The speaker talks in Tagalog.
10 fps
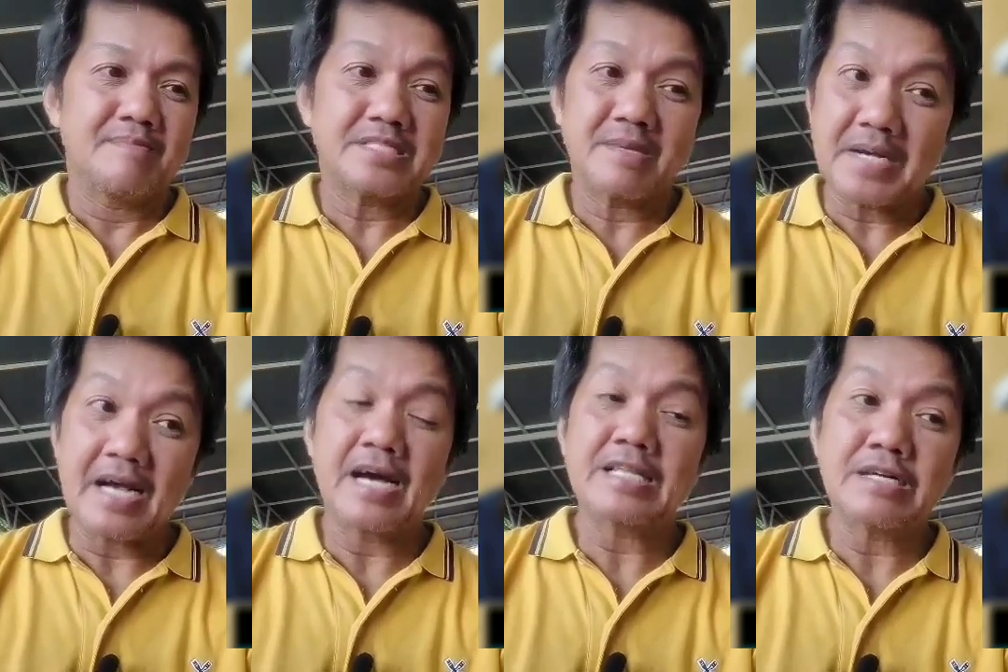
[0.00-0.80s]
Sa
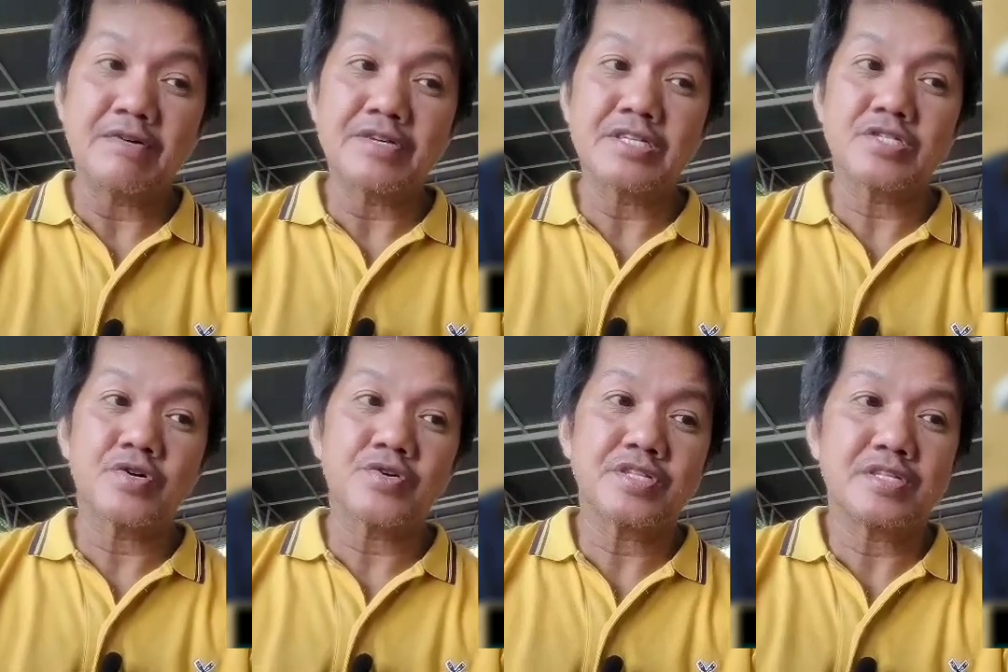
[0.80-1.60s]
pagkakataong
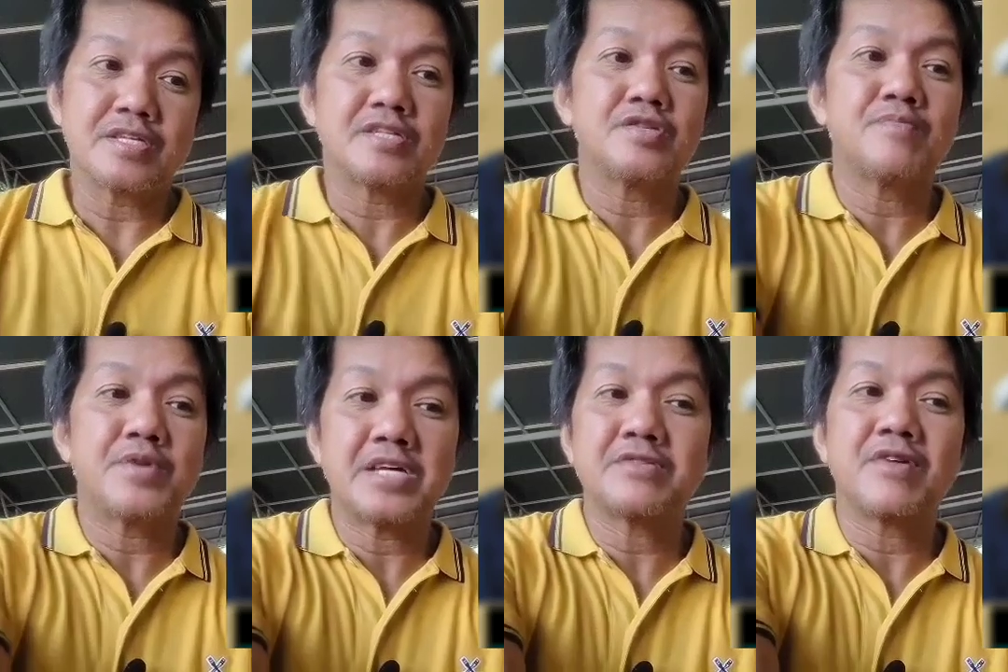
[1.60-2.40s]
ito, kung titignan niyo
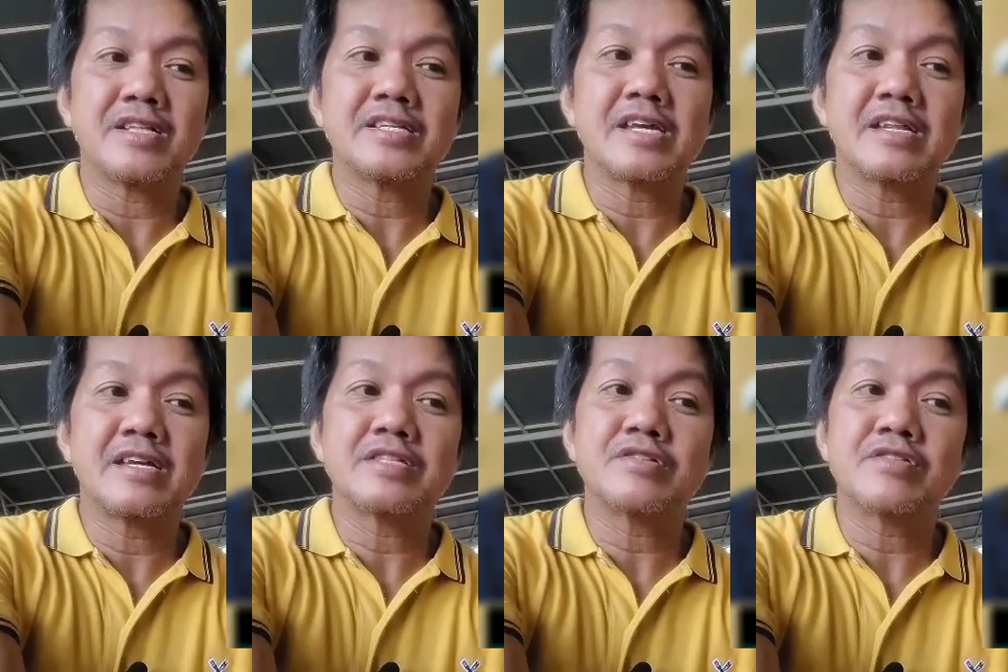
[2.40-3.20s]
po itong article
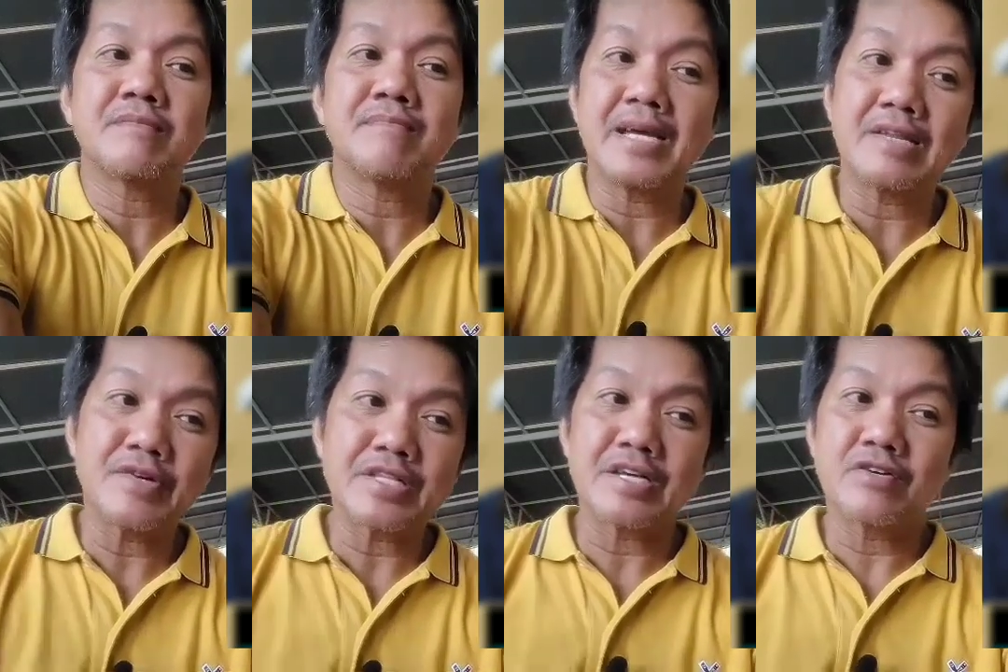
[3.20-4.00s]
na ito ng
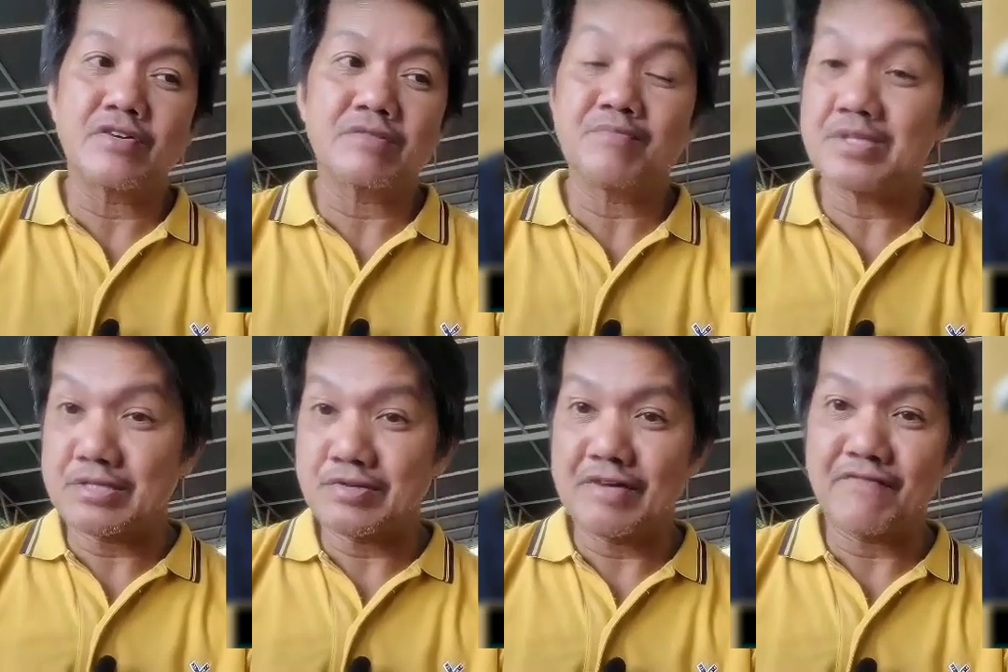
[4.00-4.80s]
Bylon ngayon,
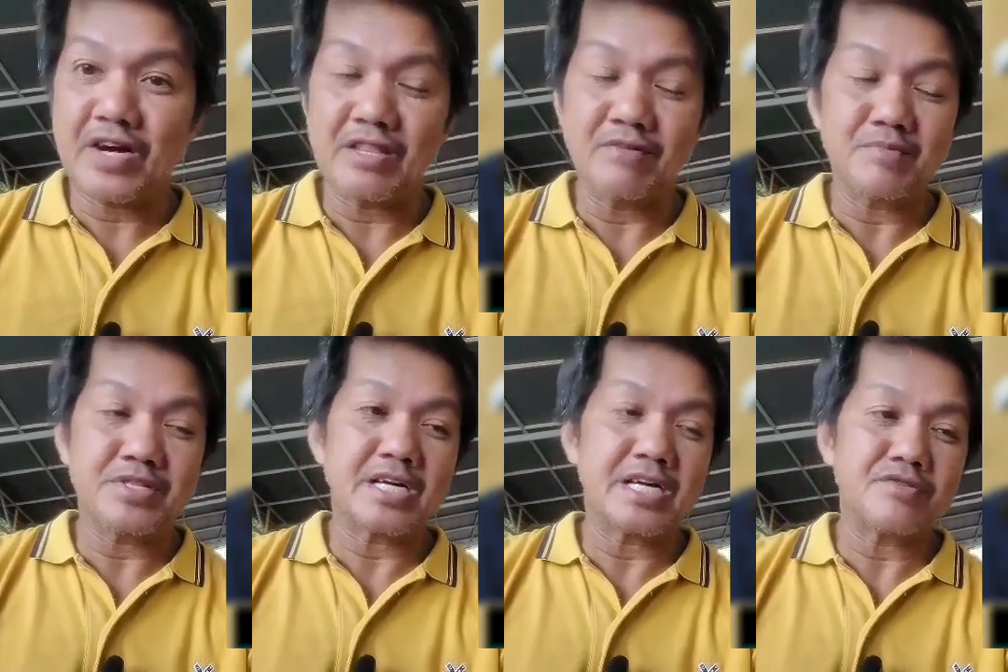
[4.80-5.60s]
pwede niyo i-follow,
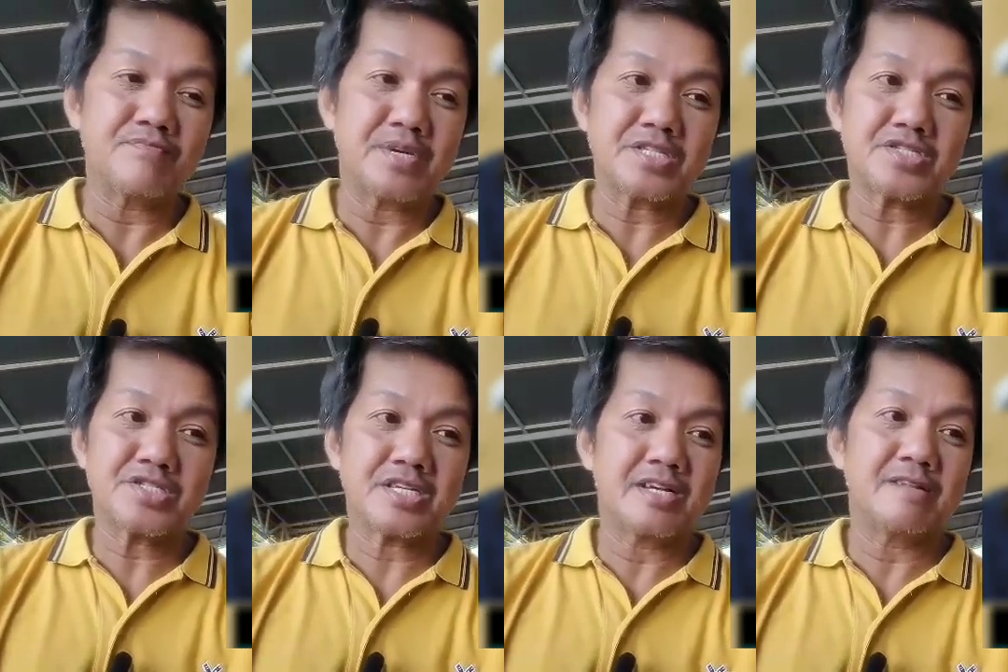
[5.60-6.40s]
puntahan yung page
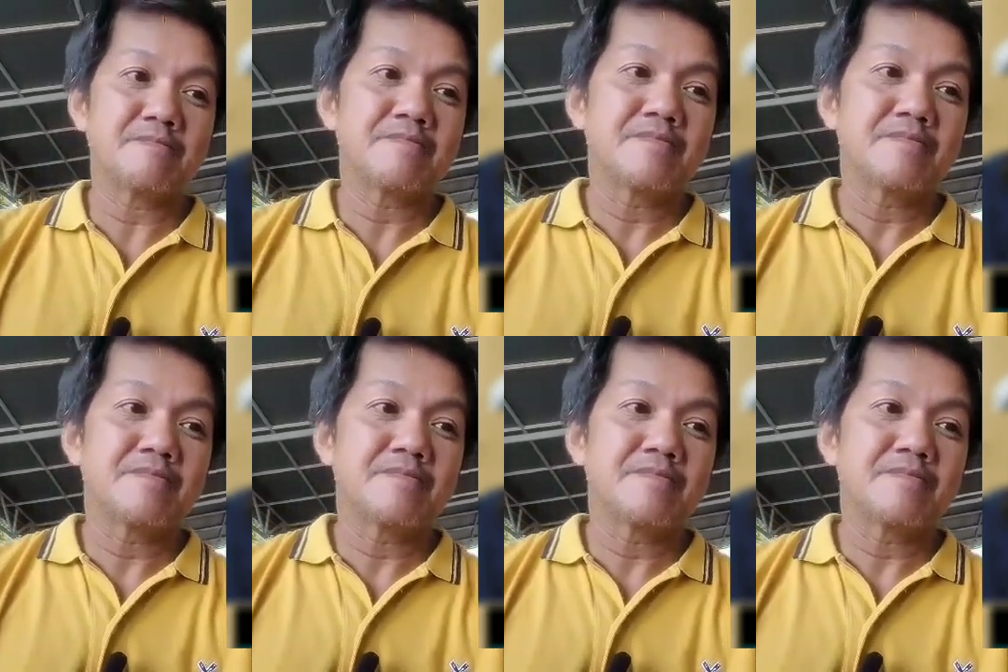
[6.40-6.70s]
na yan.